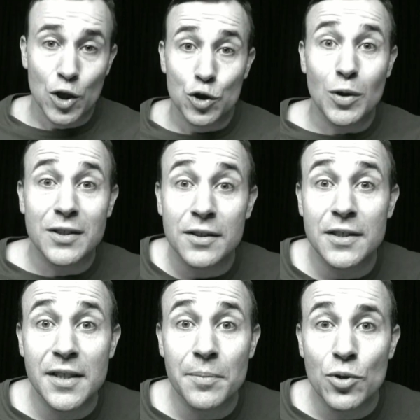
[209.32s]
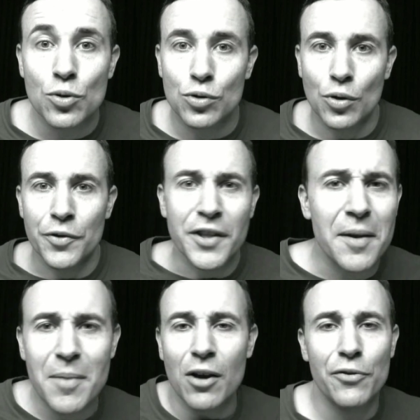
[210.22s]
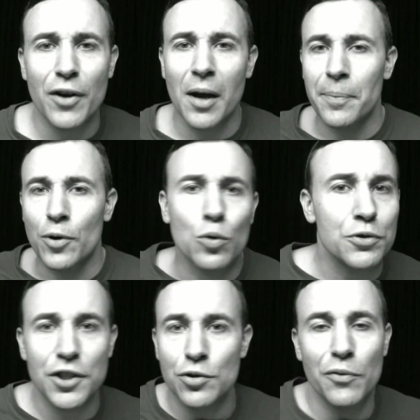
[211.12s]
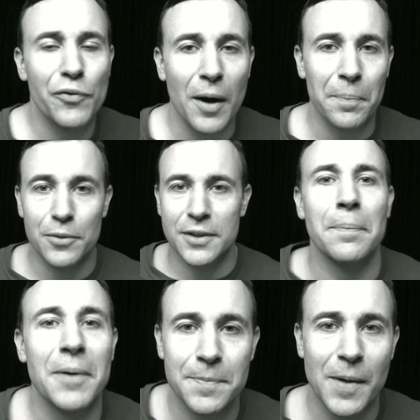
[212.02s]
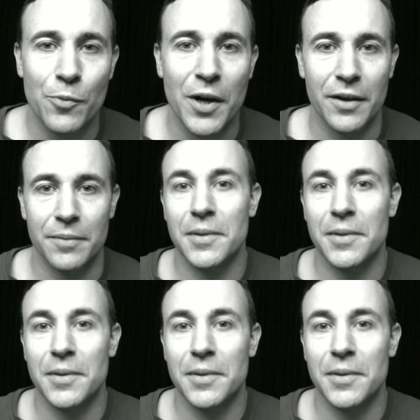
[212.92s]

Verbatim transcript: 70e minute, Neymar frappe, Coutinho frappe ça passe pas loin,